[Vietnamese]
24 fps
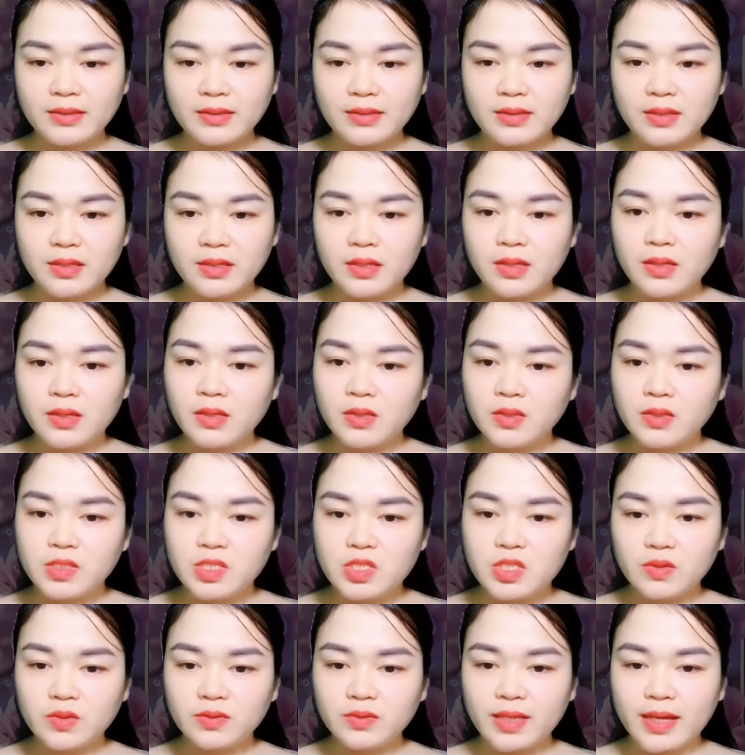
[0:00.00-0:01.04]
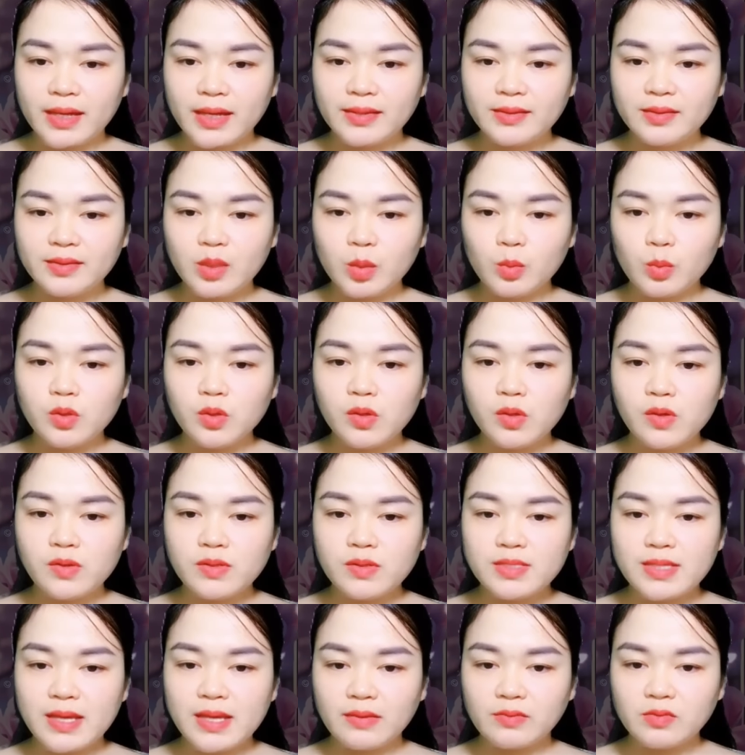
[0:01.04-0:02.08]
Thế nhưng khi thấy cậu lạnh nhạt,
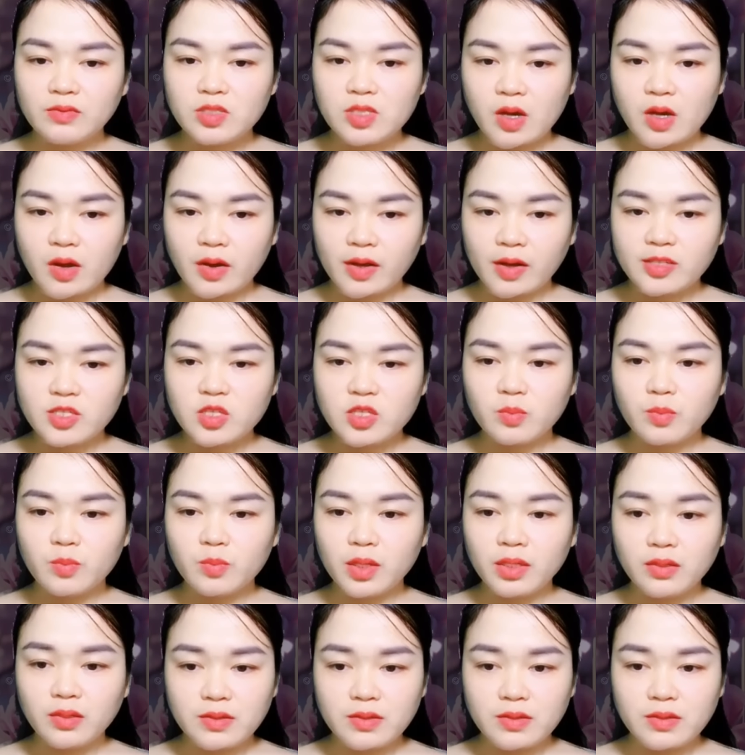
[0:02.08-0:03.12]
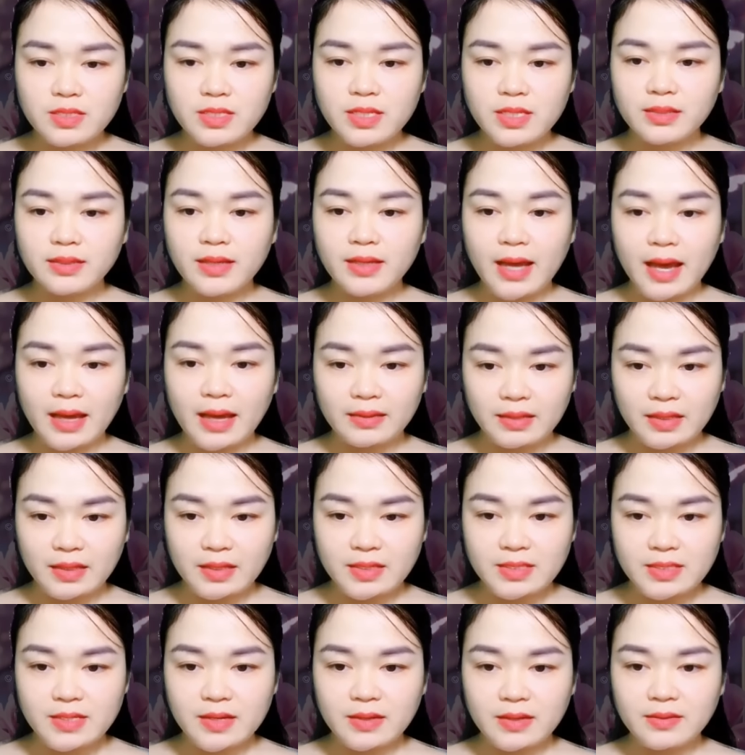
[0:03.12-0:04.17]
mình bỗng hoảng loạn và buồn bã vô
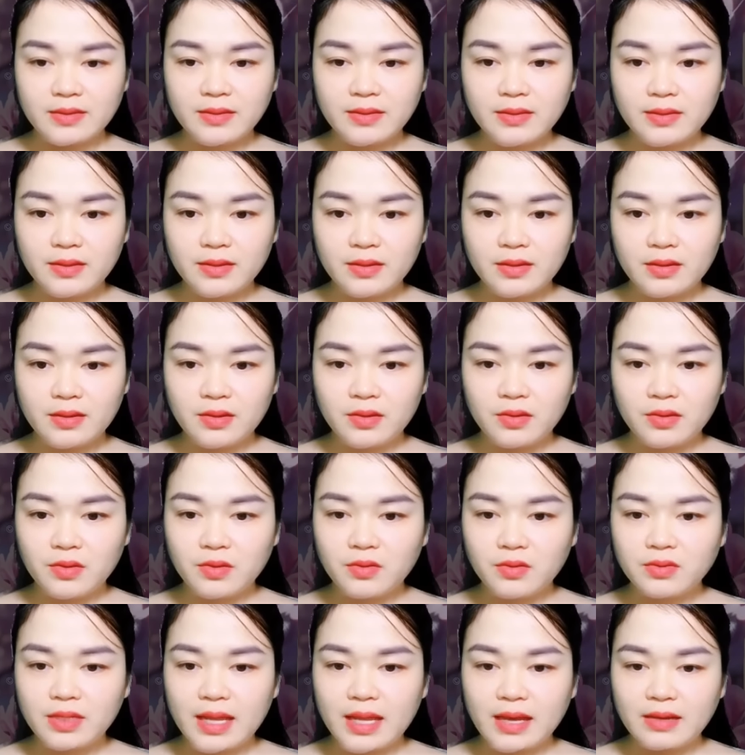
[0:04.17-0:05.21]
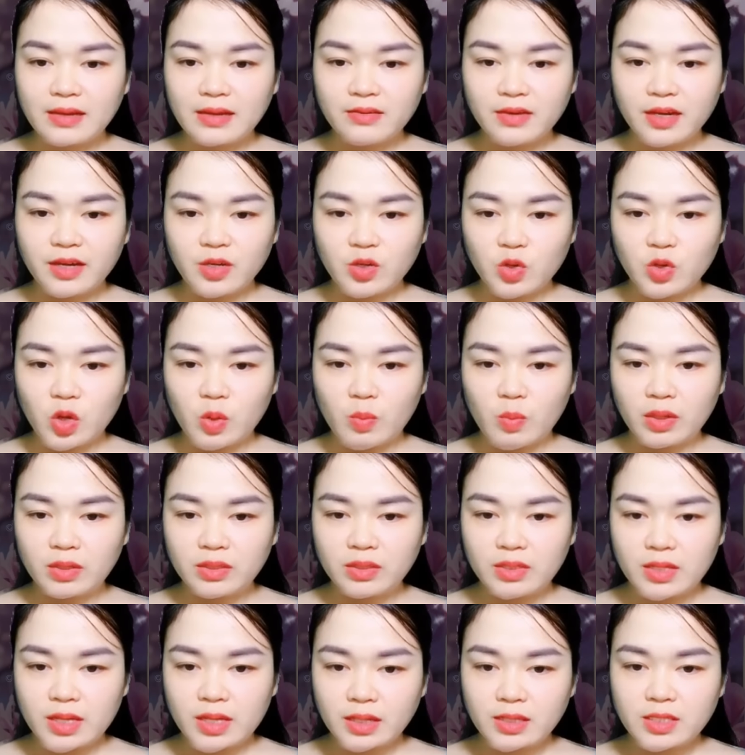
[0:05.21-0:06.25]
cùng. Mình luôn lo lắng
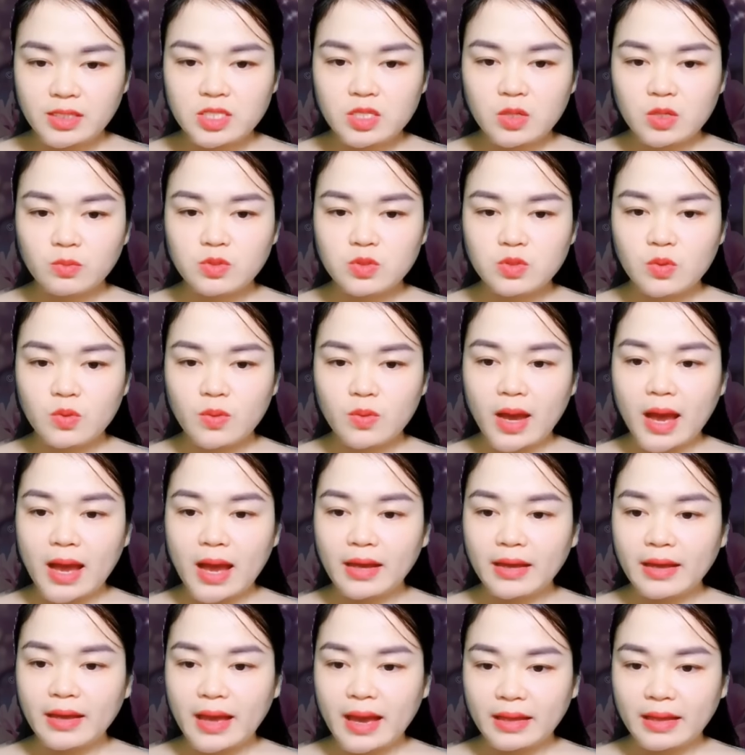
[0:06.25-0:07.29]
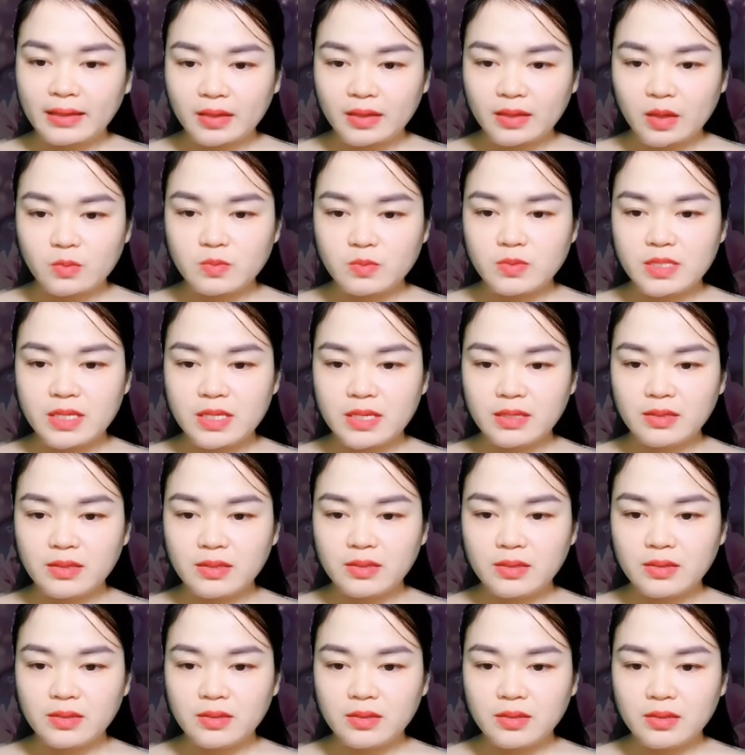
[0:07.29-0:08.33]
mình có phải đã làm gì không tốt,
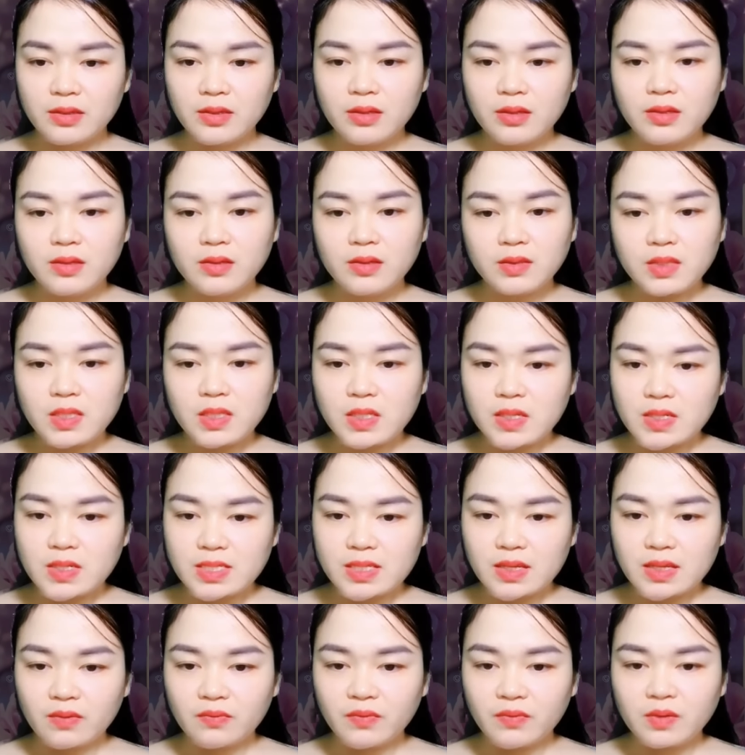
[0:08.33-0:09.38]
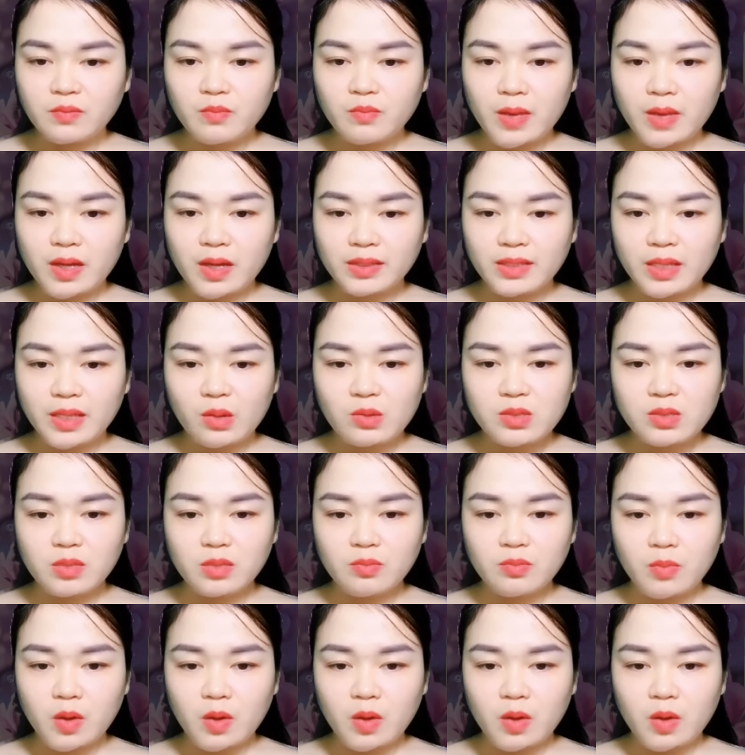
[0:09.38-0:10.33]
cho nên mới khiến cậu cứ luôn trốn tránh mình.